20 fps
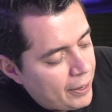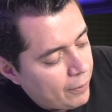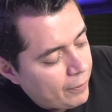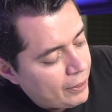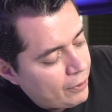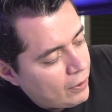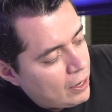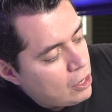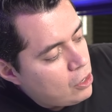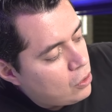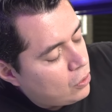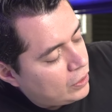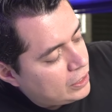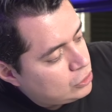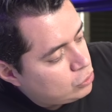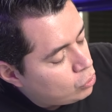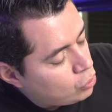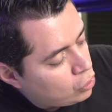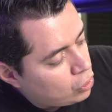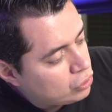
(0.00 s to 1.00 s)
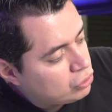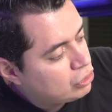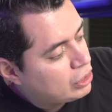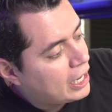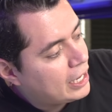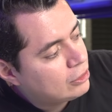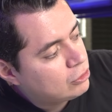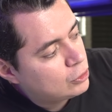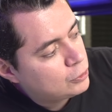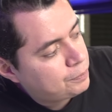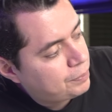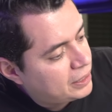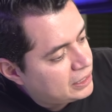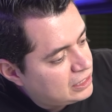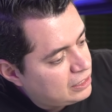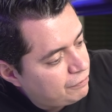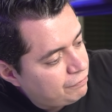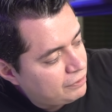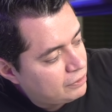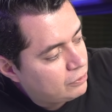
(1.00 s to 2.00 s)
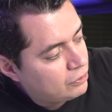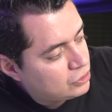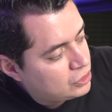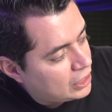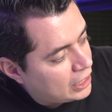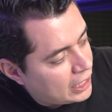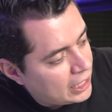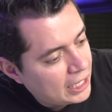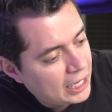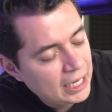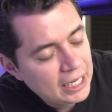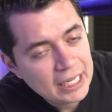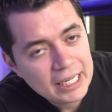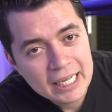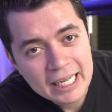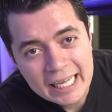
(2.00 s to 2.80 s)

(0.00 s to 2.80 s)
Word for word: Pero bueno, él no, hizo un contrato específico, chala,